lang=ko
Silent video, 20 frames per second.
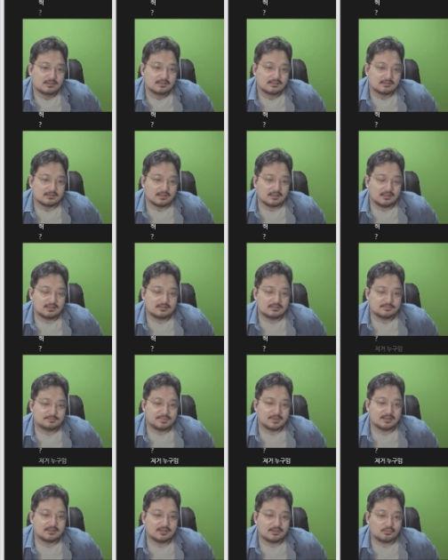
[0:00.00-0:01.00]

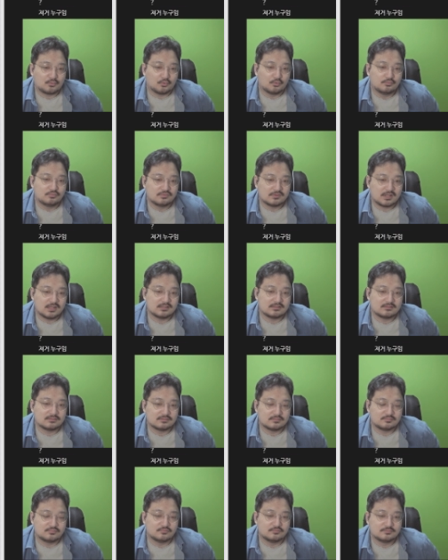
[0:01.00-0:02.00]
네이트판에 고부
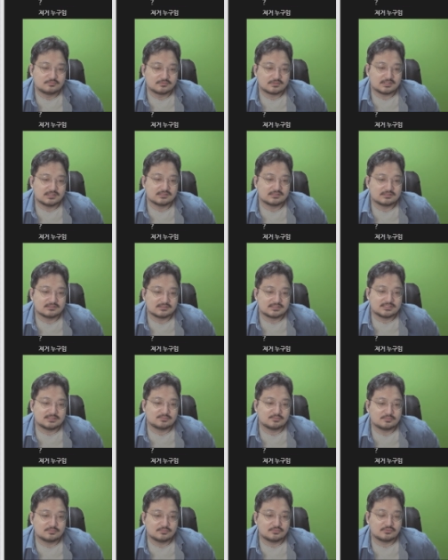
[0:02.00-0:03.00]
갈등, 부부 갈등,
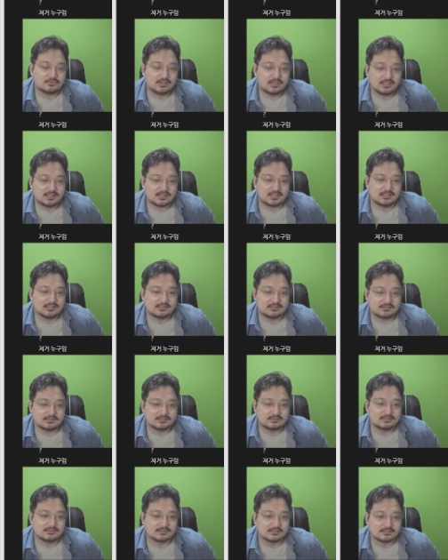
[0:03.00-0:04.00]
시부모와의
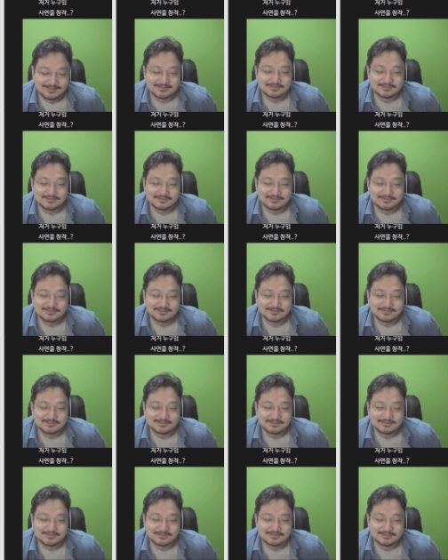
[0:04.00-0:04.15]
갈등,